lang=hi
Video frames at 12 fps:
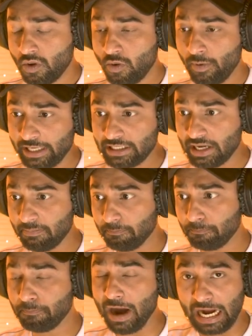ओ भाई ये
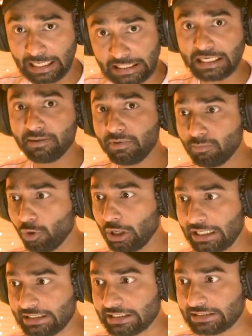भागने का भी
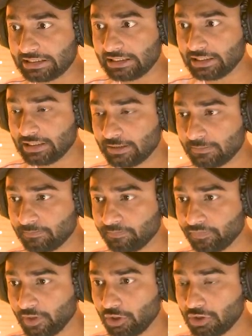मौका नहीं देती
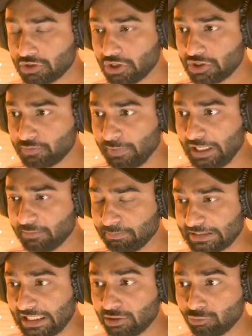इसकी स्पीड
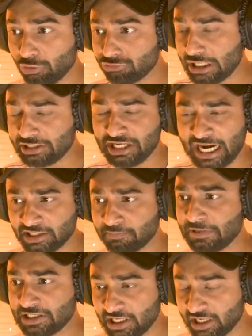पता नहीं कौन से जट
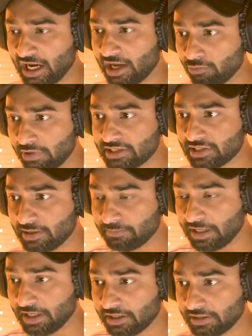पीछे लगाए हुए हैं इसने
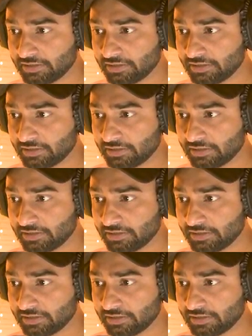अपने